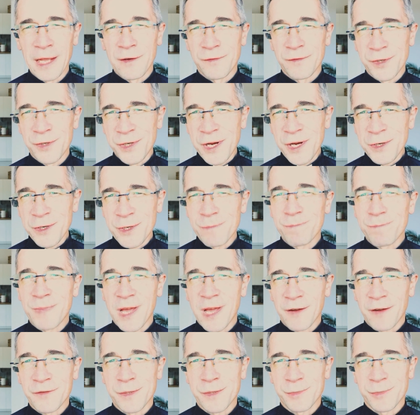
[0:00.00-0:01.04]
W dzisiejszym
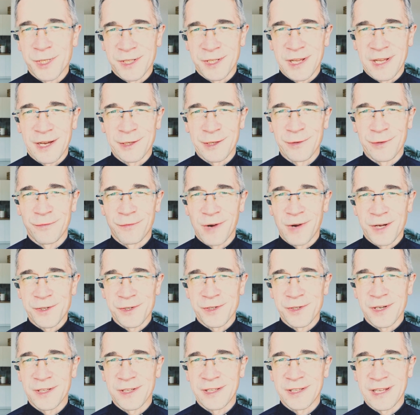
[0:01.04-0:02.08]
pierwszym czytaniu
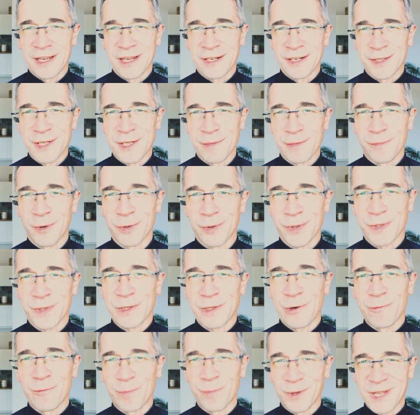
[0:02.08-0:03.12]
właśnie ten symbol
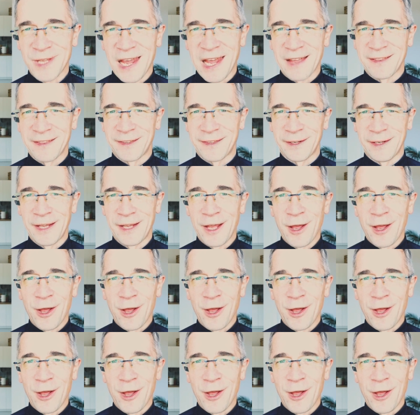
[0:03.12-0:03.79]
został podjęty.